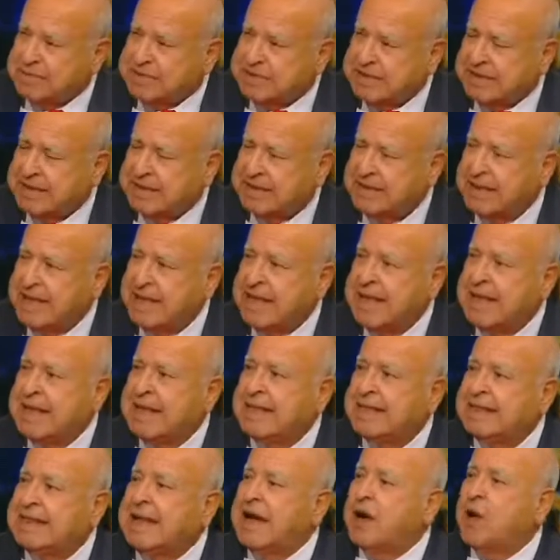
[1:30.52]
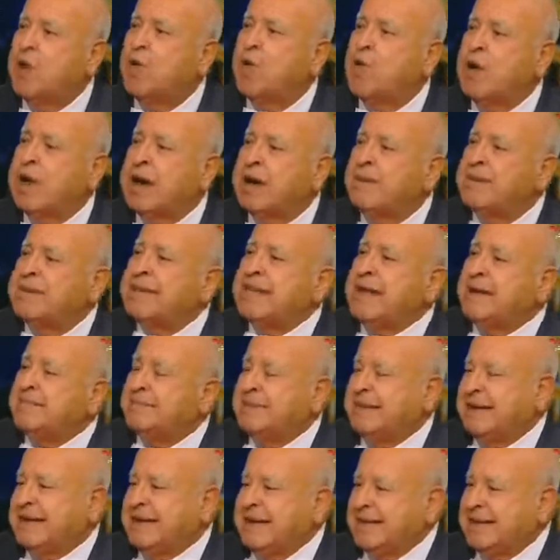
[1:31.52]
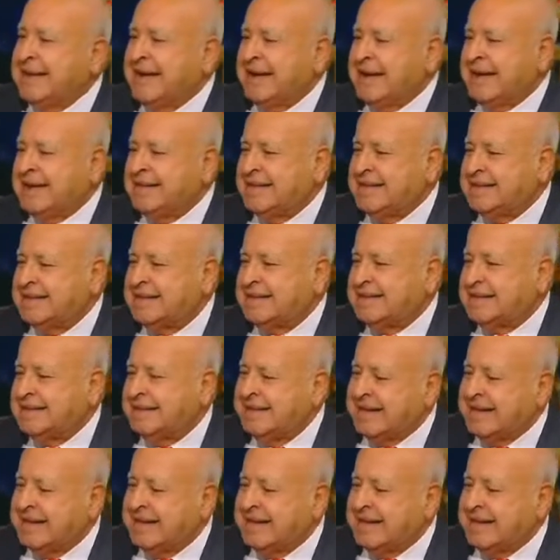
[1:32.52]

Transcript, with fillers: 54 لا هو كمان قبل كده حدث